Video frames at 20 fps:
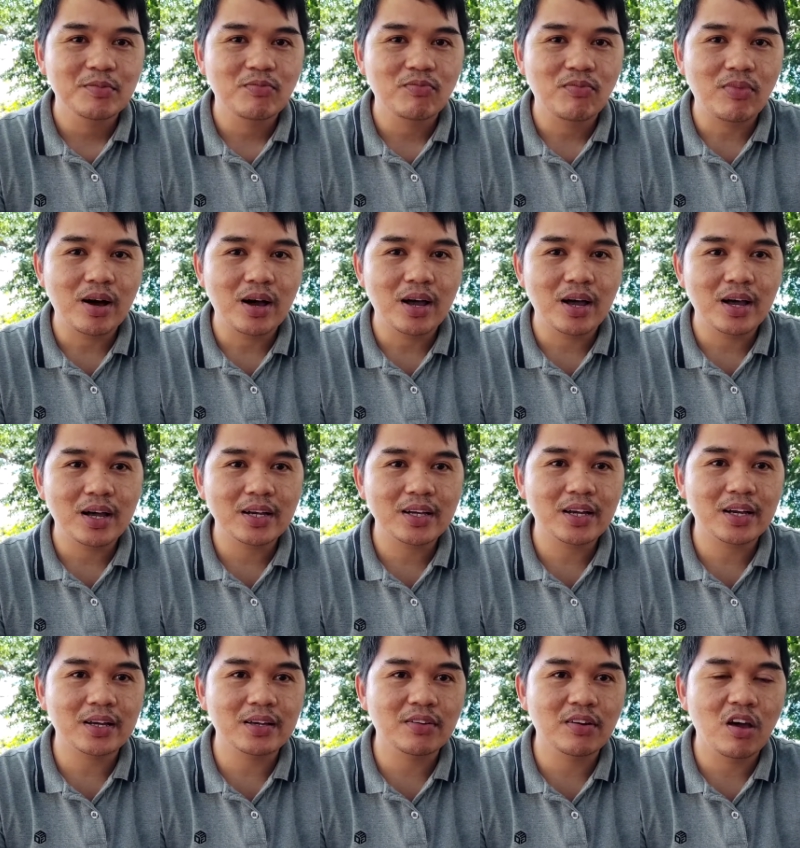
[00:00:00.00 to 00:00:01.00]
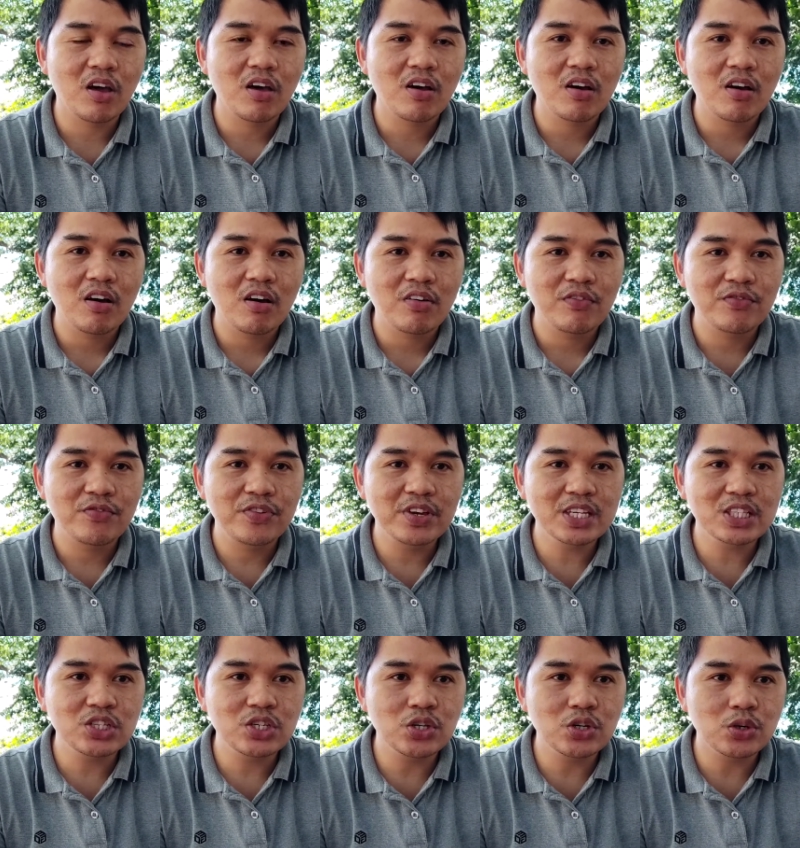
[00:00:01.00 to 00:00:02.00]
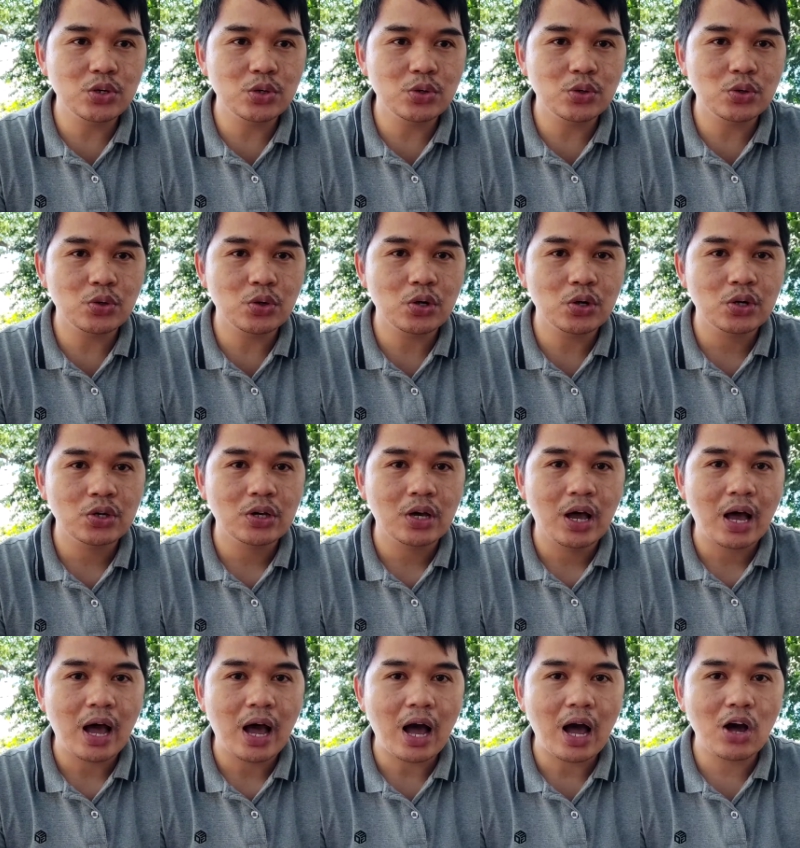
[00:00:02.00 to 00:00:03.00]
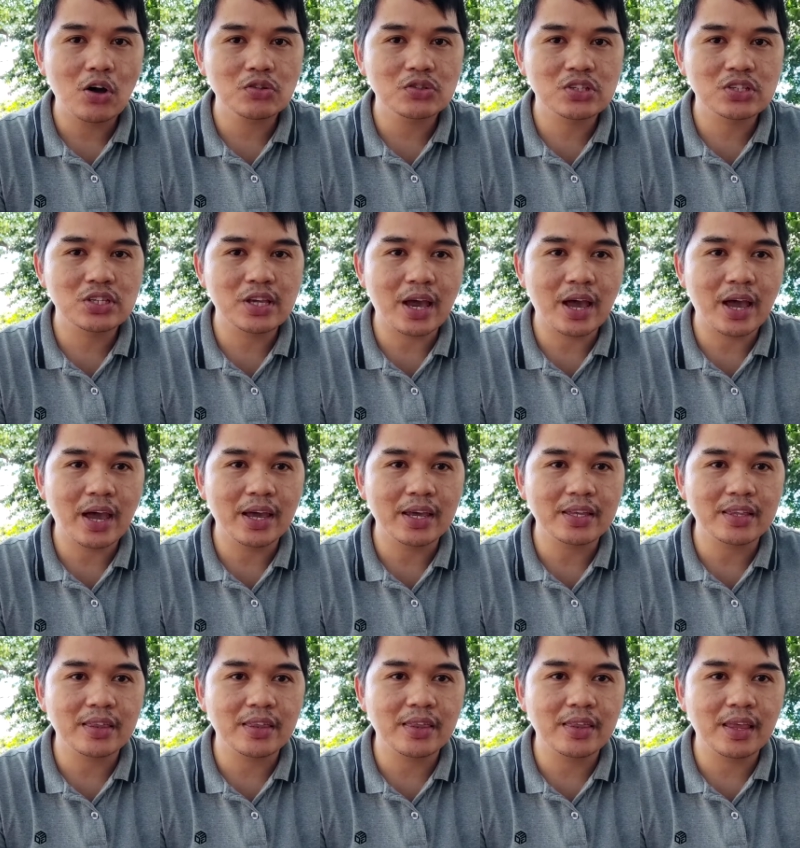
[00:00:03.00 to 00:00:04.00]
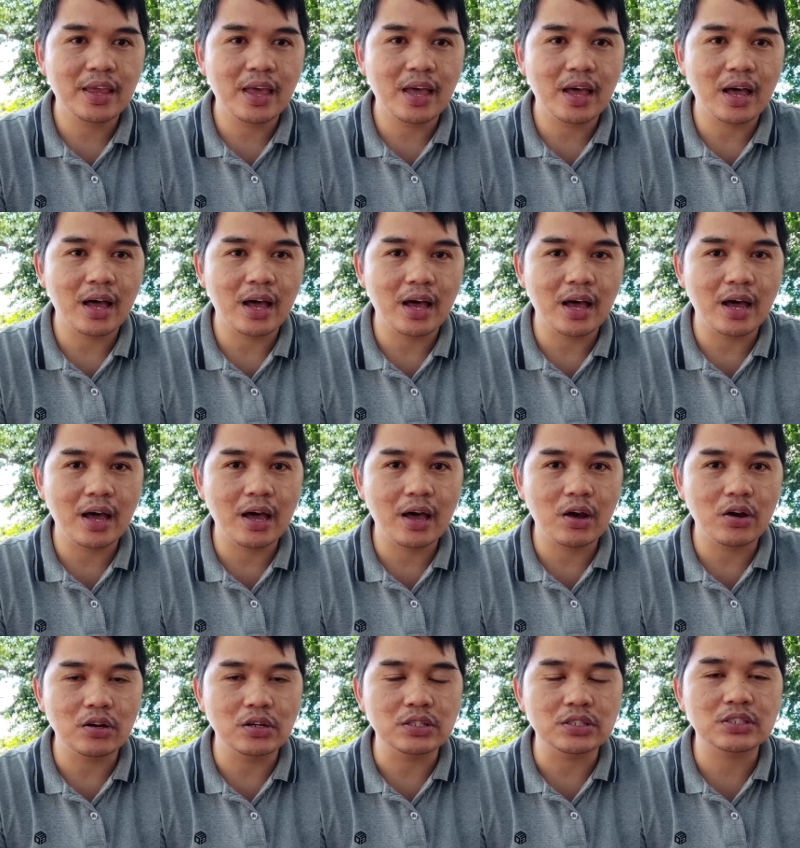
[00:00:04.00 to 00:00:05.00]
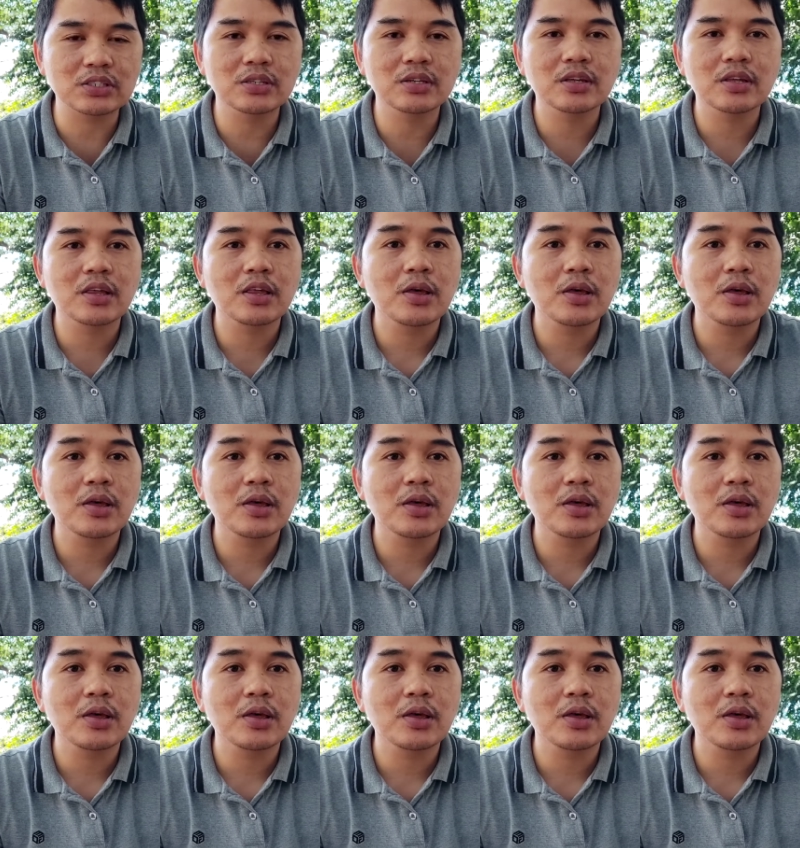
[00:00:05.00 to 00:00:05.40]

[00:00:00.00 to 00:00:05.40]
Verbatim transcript: mag video outside the house.